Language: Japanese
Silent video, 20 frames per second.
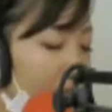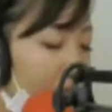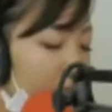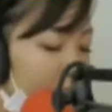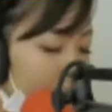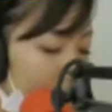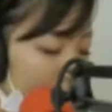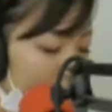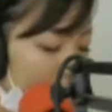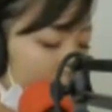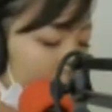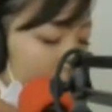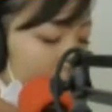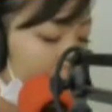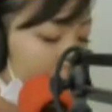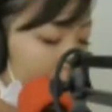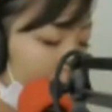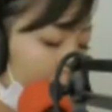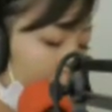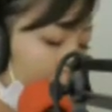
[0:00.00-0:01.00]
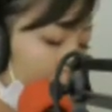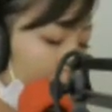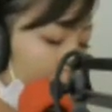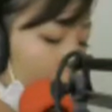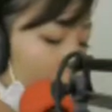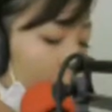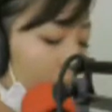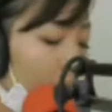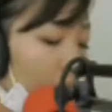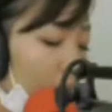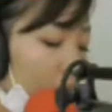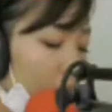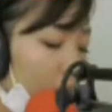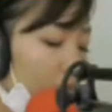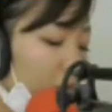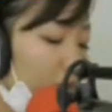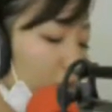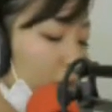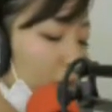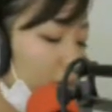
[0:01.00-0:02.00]
議室お
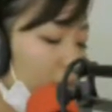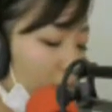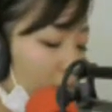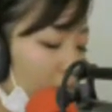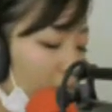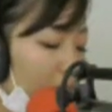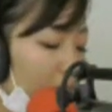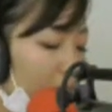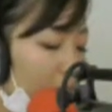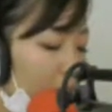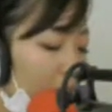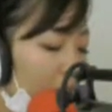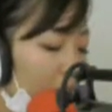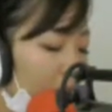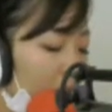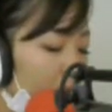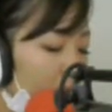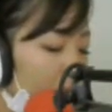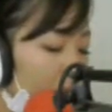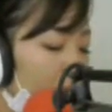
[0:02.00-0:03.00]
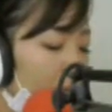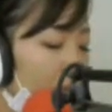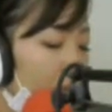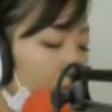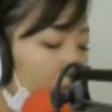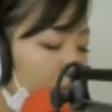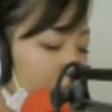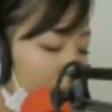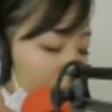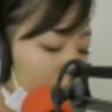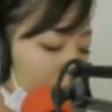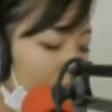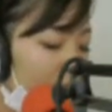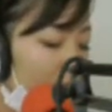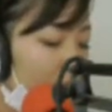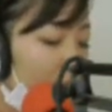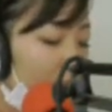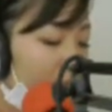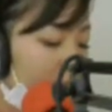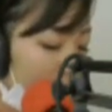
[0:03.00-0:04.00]
問い合わせは宜野湾市民
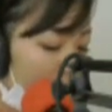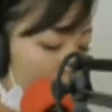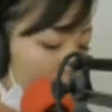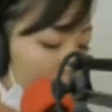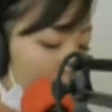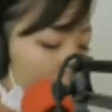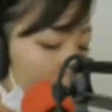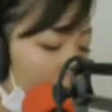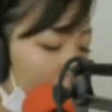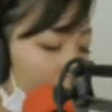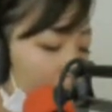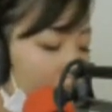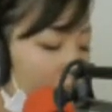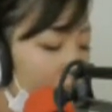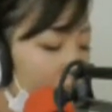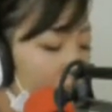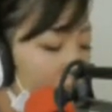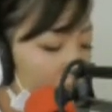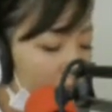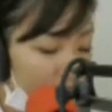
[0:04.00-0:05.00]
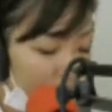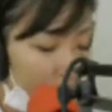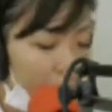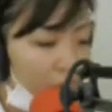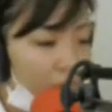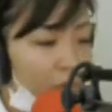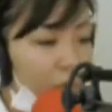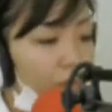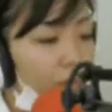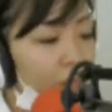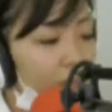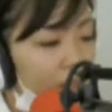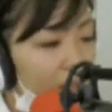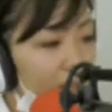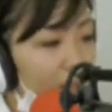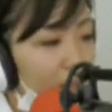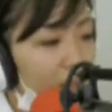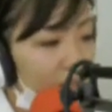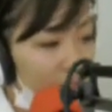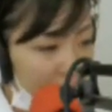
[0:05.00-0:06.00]
生活課内線の
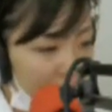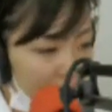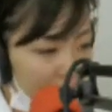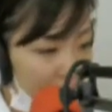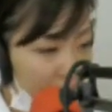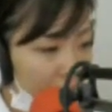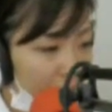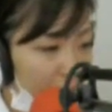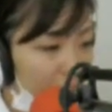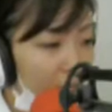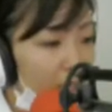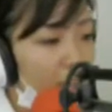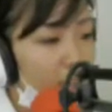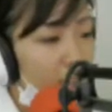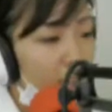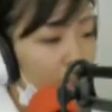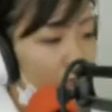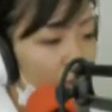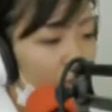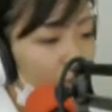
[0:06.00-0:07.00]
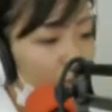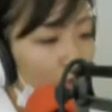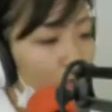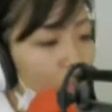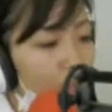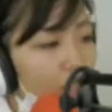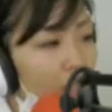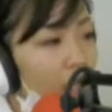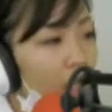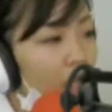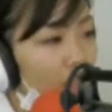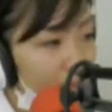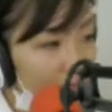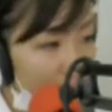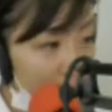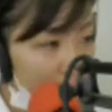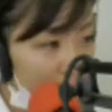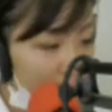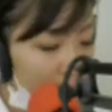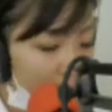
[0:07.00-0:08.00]
438内線の
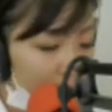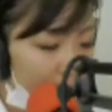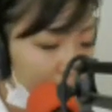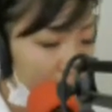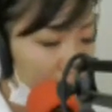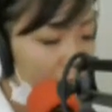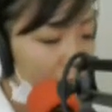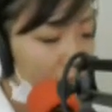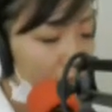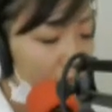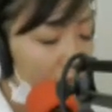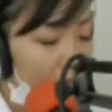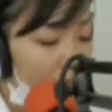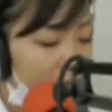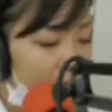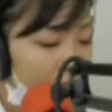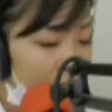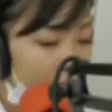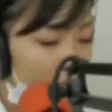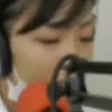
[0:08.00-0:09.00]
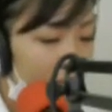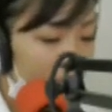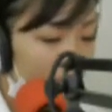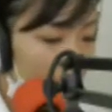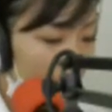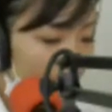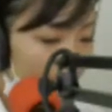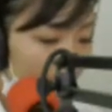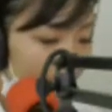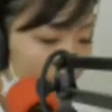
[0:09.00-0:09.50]
438までお問い合わせください。